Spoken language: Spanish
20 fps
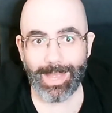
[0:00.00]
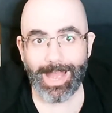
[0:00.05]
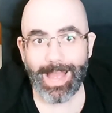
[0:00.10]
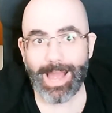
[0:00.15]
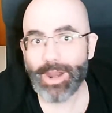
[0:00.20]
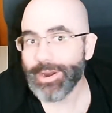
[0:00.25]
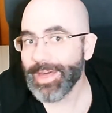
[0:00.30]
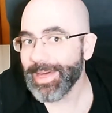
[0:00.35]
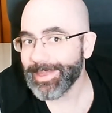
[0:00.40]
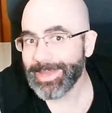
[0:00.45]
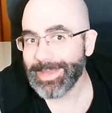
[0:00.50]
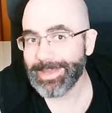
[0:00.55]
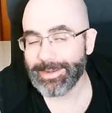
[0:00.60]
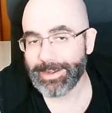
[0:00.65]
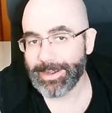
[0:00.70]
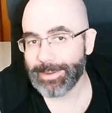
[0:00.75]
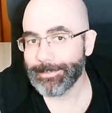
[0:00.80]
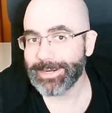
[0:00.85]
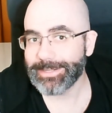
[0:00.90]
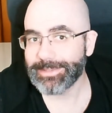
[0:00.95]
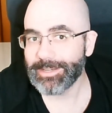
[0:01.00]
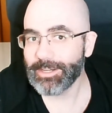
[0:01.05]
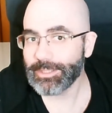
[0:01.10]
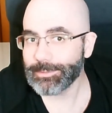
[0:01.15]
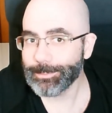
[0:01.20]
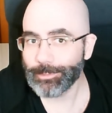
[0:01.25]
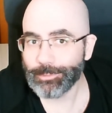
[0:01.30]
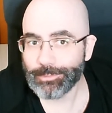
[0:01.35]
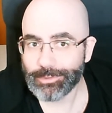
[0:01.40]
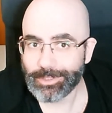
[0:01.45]
A la hora de repartir
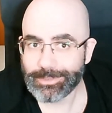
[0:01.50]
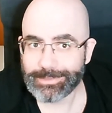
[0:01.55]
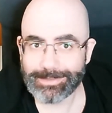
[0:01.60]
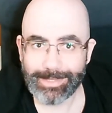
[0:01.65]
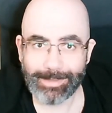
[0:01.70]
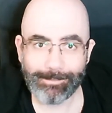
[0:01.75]
los puntos,